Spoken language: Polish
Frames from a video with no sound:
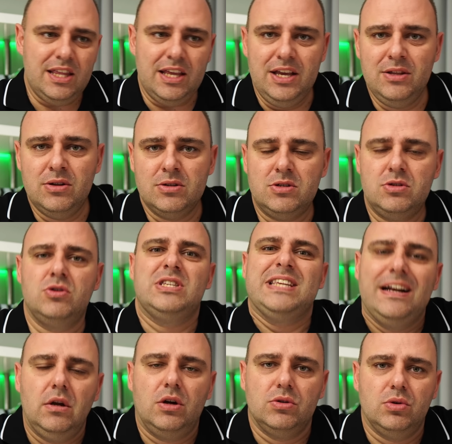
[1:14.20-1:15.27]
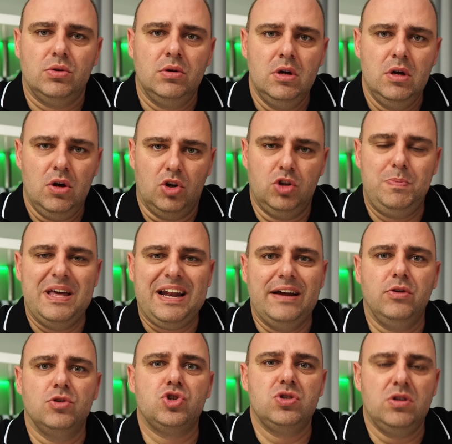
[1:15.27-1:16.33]
idąc do salonu,
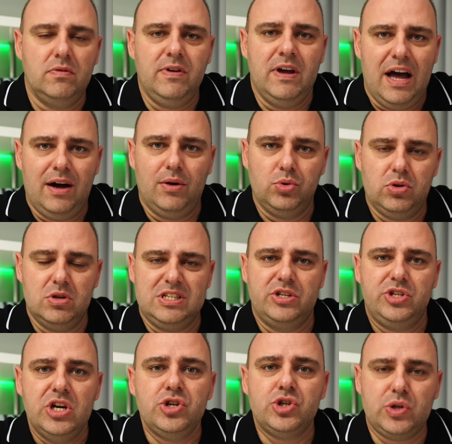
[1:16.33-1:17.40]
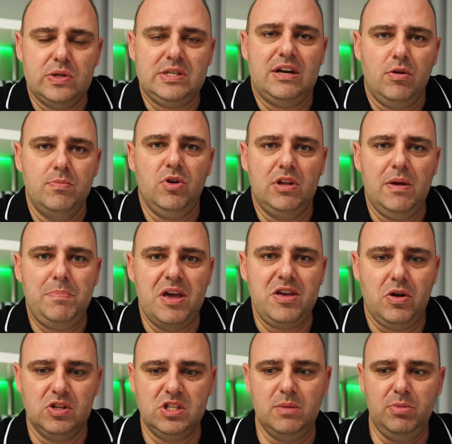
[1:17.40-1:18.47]
odbierając nowe auto za ciężko zarobione
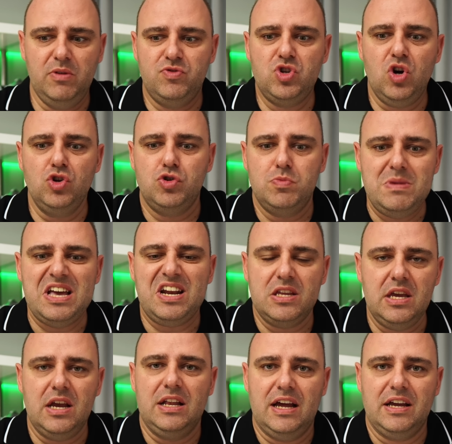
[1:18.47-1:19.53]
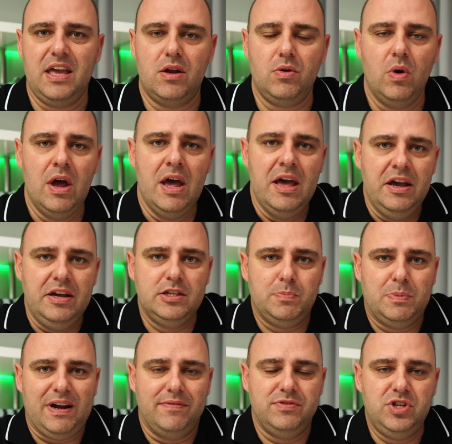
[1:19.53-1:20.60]
pieniądze, by wziąć miernik lakieru i
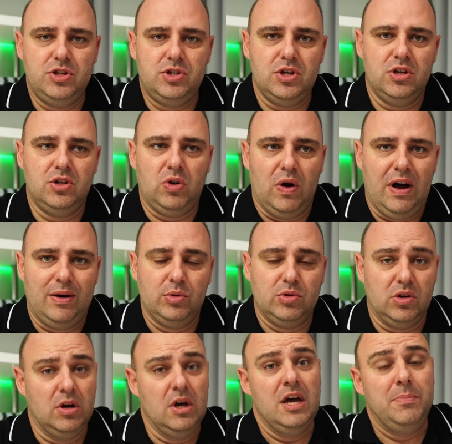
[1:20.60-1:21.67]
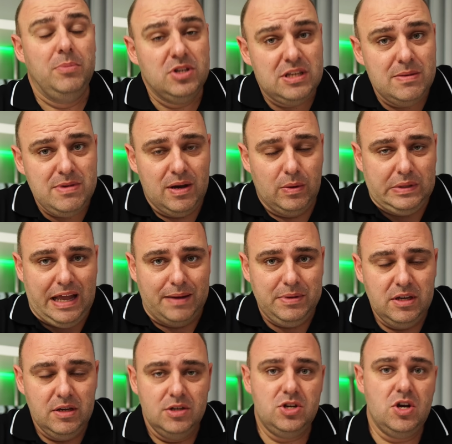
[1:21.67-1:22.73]
sprawdzić to auto. Bo z tymi
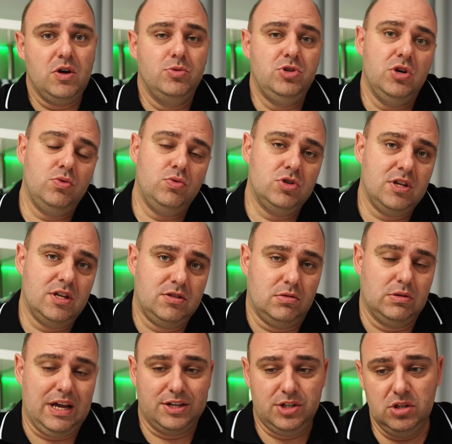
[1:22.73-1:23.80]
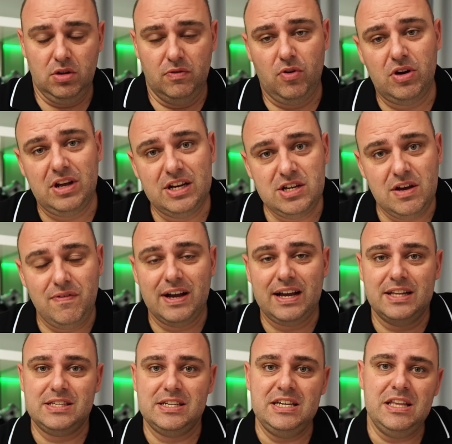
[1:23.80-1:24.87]
autami dzieją się różne cuda. Czy to w okresie
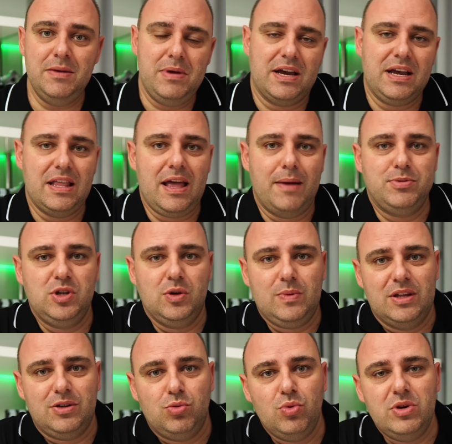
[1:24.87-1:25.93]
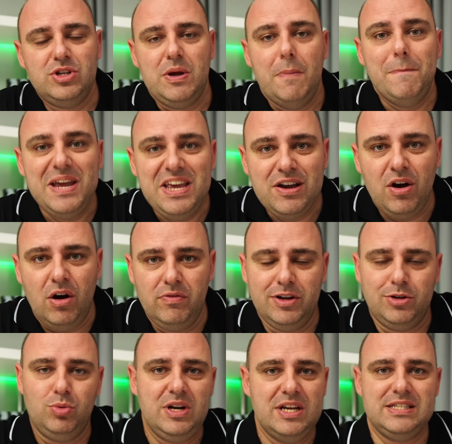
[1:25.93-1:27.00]
wakacyjnym, jak na przykład któryś myjkowy,
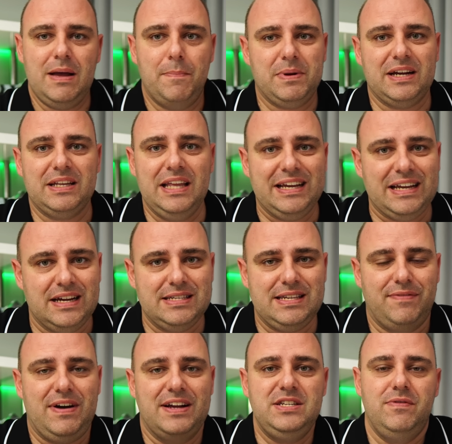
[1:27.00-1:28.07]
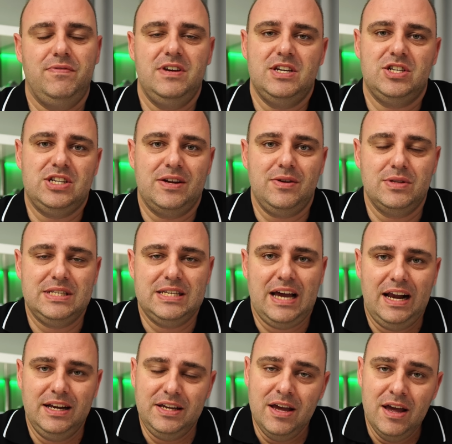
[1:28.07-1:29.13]
który jest na praktykach, zawadzi wyjeżdżając z
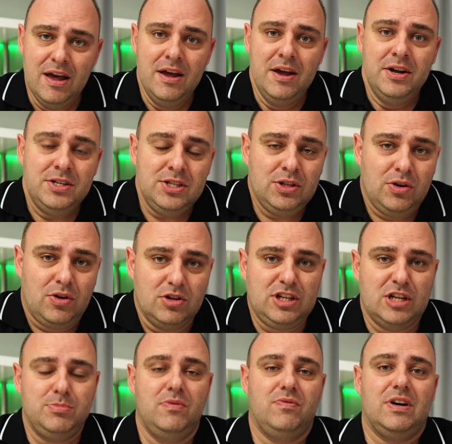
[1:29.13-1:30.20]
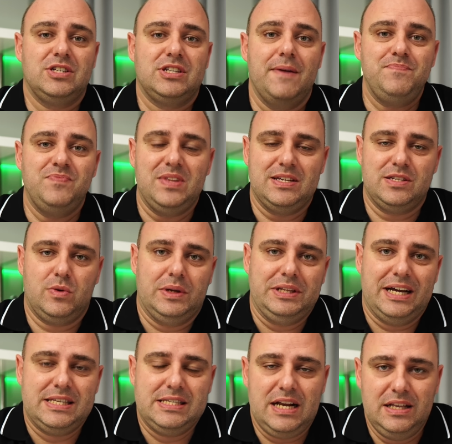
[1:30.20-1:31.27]
hali, czy to chociażby właśnie na
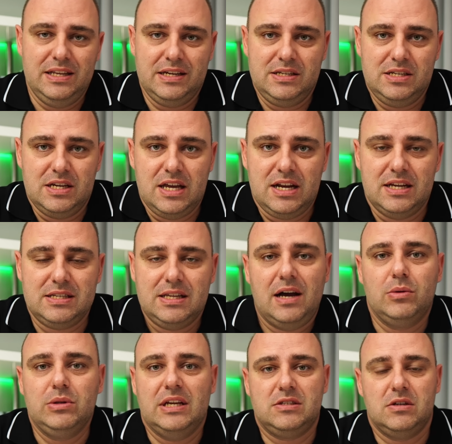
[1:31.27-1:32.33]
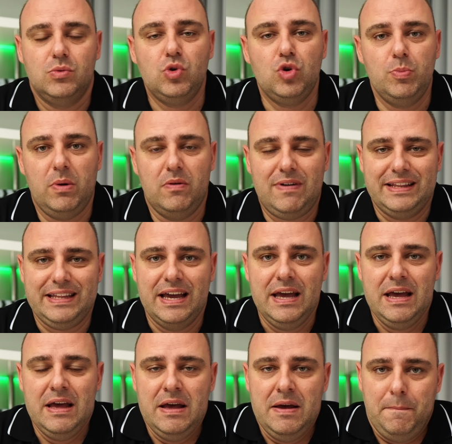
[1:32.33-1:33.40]
składach celnych, gdzie nieraz te auta są grupowane
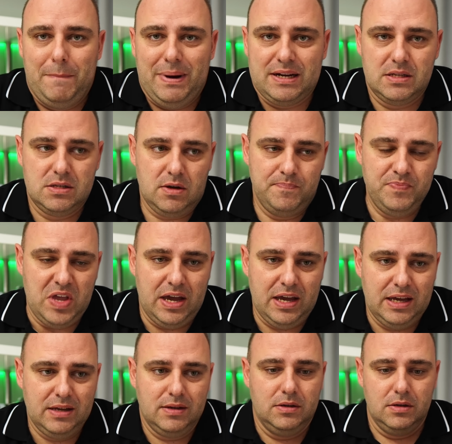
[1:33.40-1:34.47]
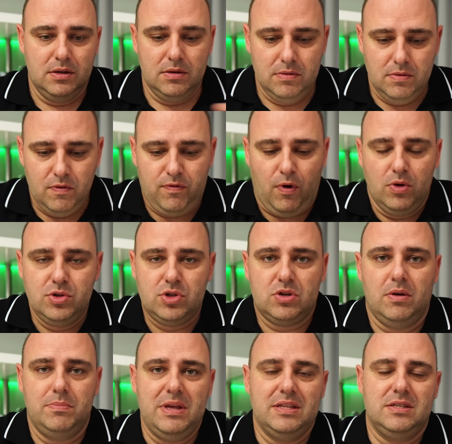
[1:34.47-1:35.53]
bardzo e,
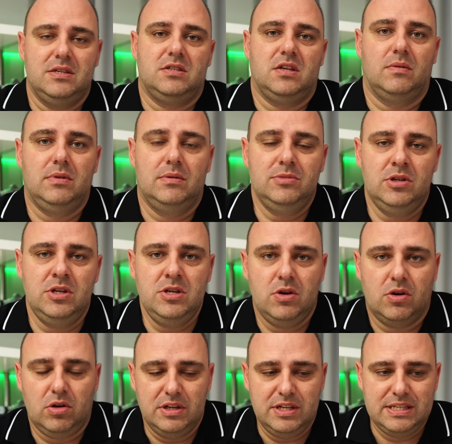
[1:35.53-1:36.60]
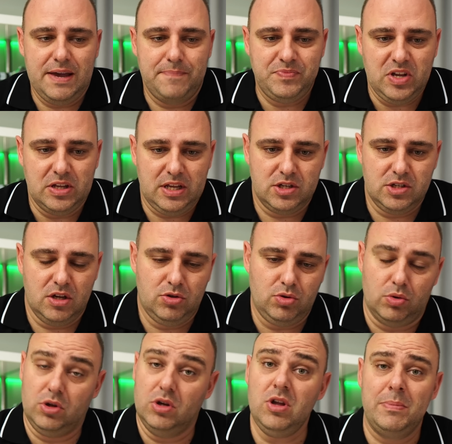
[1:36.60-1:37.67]
wąsko między sobą, no i o kolizję też nie
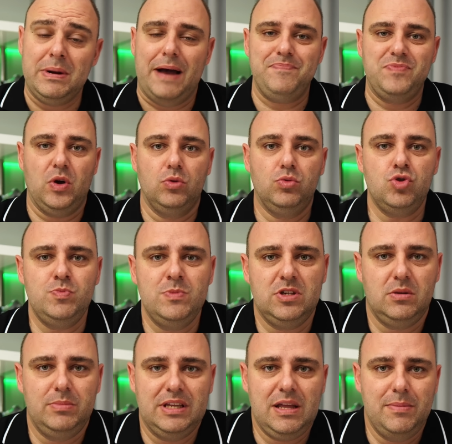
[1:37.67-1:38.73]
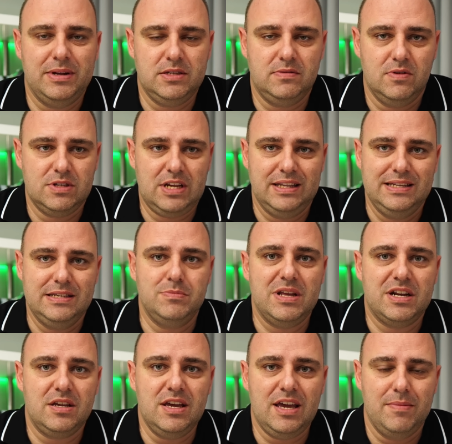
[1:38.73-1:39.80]
trudno. Dobra, odłóżmy sobie temat związany z
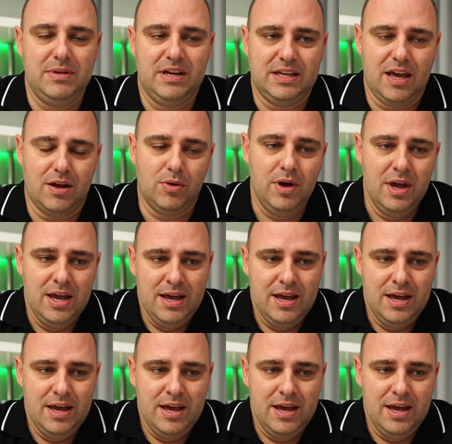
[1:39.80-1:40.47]
miernikiem lakieru.